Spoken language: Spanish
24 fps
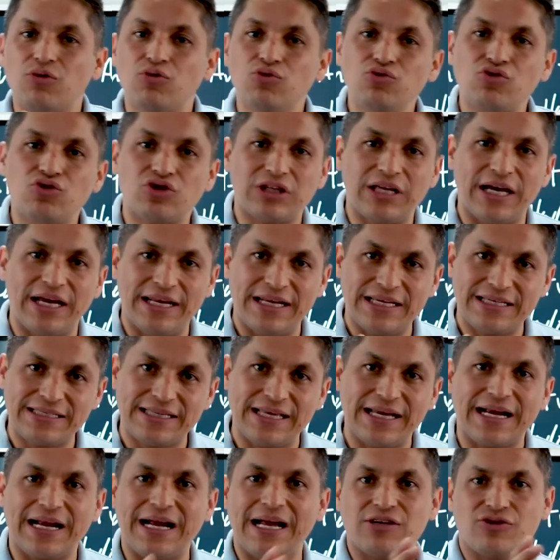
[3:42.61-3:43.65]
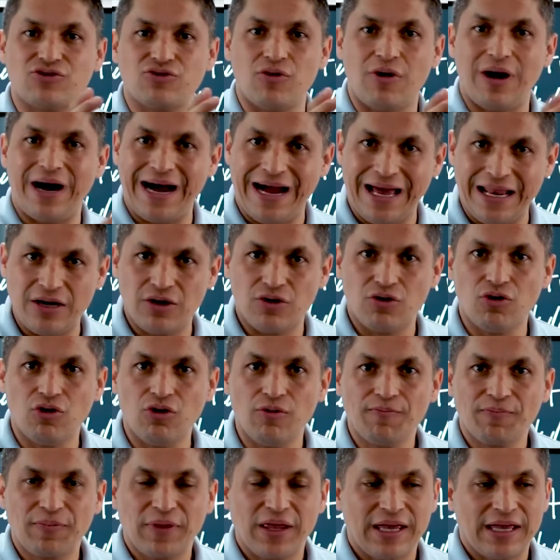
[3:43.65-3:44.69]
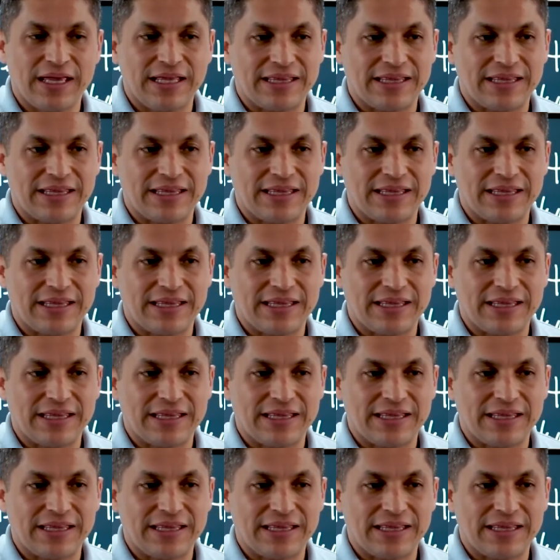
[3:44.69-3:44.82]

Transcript: gusta, en este caso, algo,